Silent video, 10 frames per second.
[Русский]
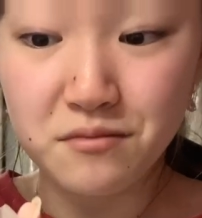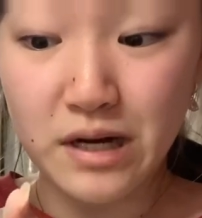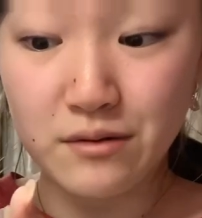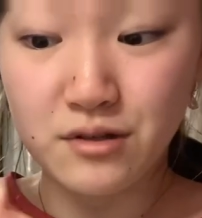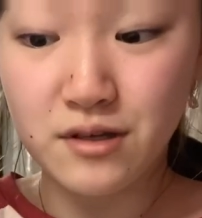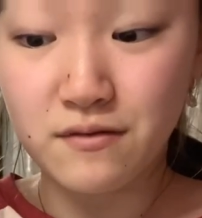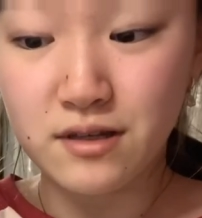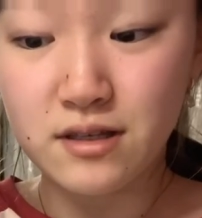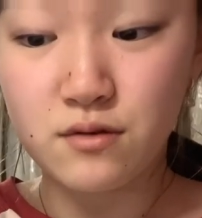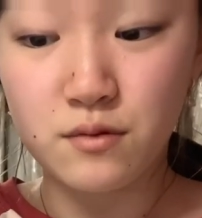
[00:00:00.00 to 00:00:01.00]
бабочки
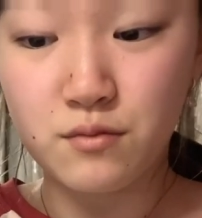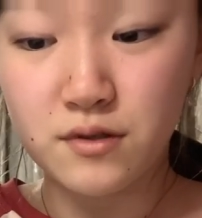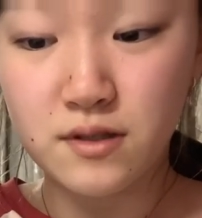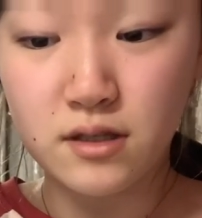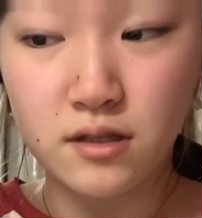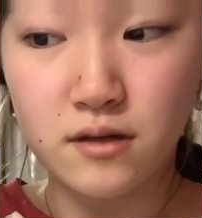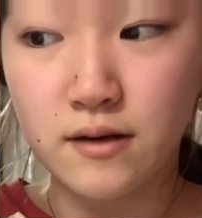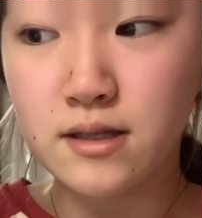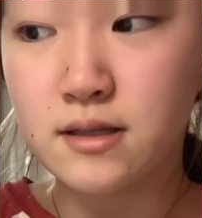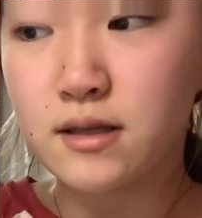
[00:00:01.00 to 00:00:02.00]
вырезать. У меня просто сил не хватит.